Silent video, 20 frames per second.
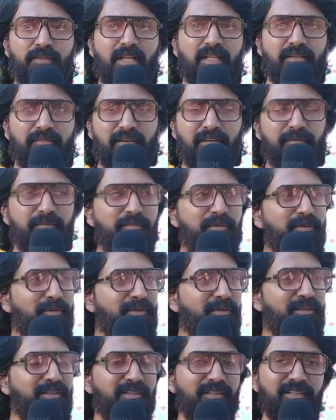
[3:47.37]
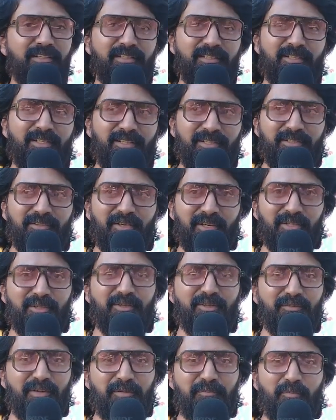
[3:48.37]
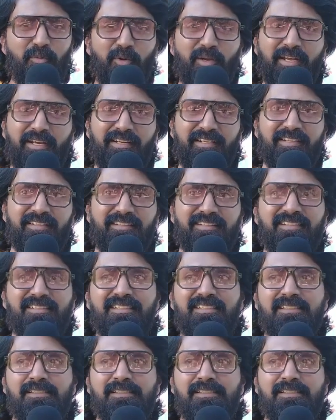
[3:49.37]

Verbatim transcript: அந்த வைப்பு இது இது வரைக்கும் அந்த வைப் போகல என்கிட்டருந்து